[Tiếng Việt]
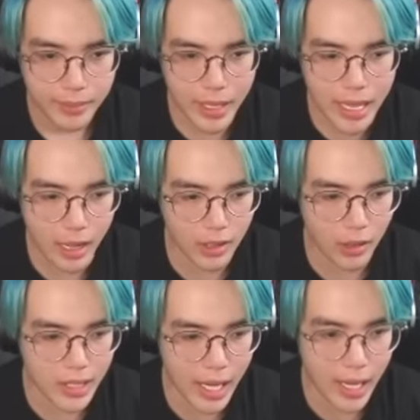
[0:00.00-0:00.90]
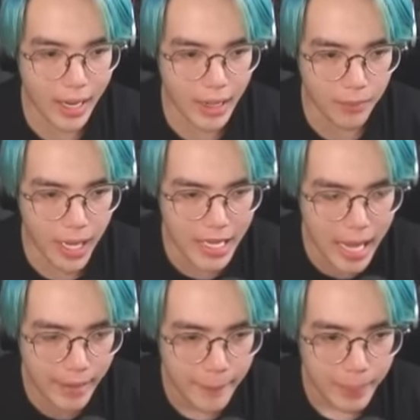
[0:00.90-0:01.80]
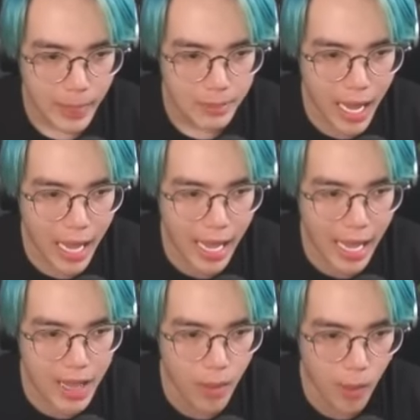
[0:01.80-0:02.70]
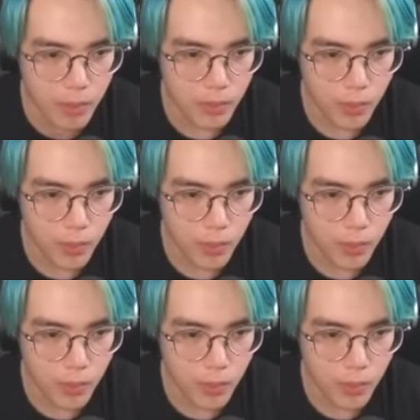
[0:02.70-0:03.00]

bây giờ tôi sẽ khởi động thời gian ba hai một